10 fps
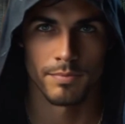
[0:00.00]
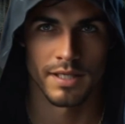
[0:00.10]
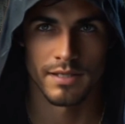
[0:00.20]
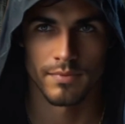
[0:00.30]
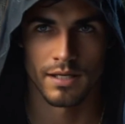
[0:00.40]

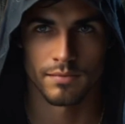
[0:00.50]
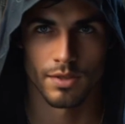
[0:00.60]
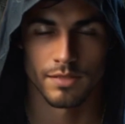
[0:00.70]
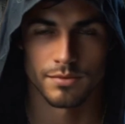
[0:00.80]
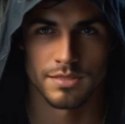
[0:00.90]
appariva
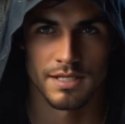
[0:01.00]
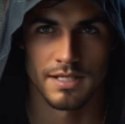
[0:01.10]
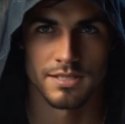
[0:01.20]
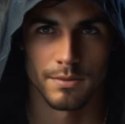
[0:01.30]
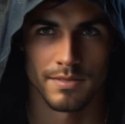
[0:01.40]
ancora più
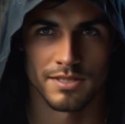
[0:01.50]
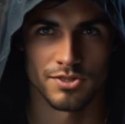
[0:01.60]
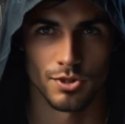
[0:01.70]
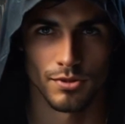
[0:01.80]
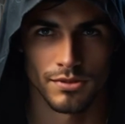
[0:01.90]
sinistra
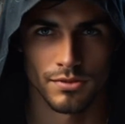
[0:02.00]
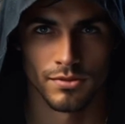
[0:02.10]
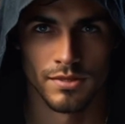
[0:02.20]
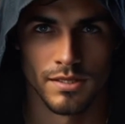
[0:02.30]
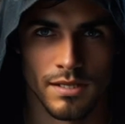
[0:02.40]
del
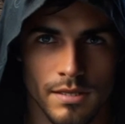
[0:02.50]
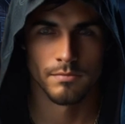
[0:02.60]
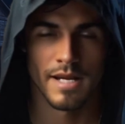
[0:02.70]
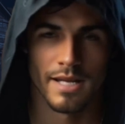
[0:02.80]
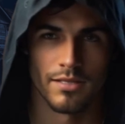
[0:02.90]
solito.
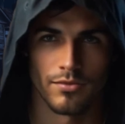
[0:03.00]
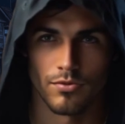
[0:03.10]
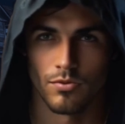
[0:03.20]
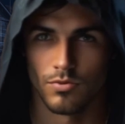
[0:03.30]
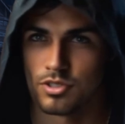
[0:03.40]

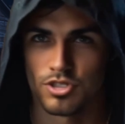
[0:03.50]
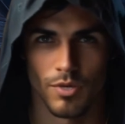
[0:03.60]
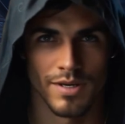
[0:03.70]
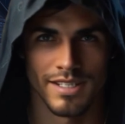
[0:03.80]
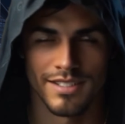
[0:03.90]
Matthew, un
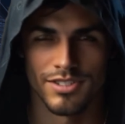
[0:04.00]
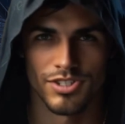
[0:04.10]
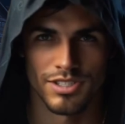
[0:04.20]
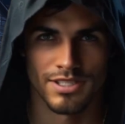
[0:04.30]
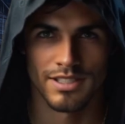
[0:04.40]
giovane di
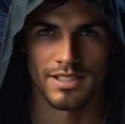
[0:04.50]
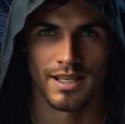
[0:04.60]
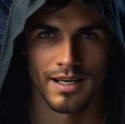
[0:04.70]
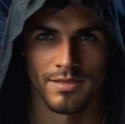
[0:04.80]
17